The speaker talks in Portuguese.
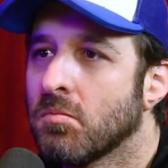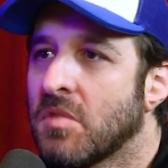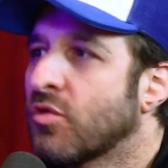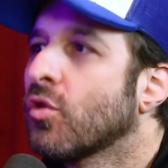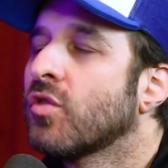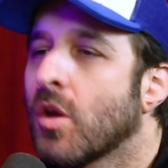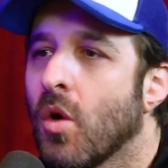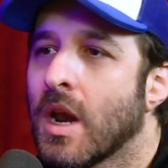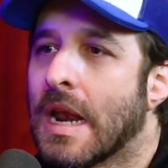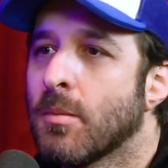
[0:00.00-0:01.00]

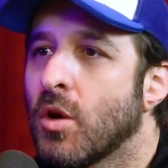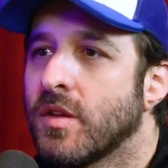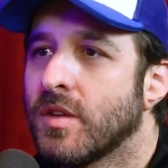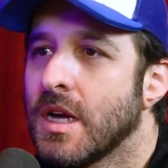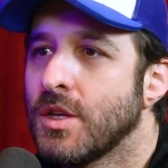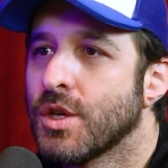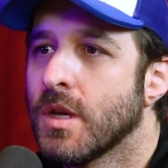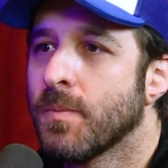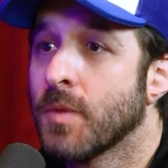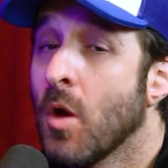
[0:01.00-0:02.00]
testosterona, anabolizante?